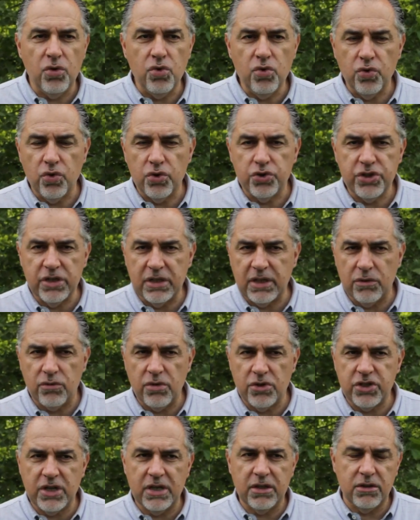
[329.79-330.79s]
lungo circa
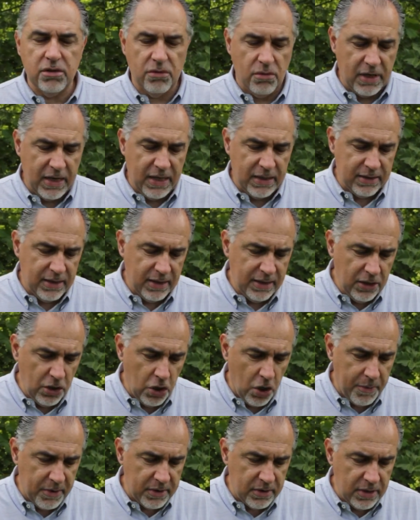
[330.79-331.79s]
240
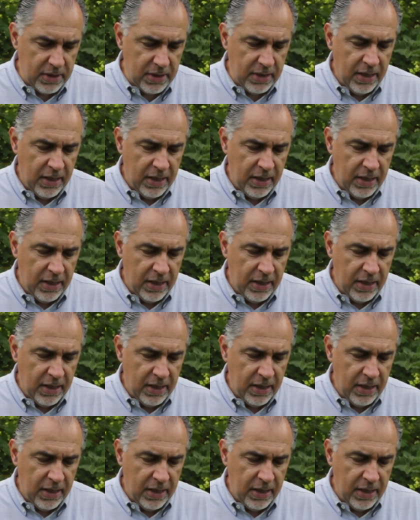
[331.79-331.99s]
km,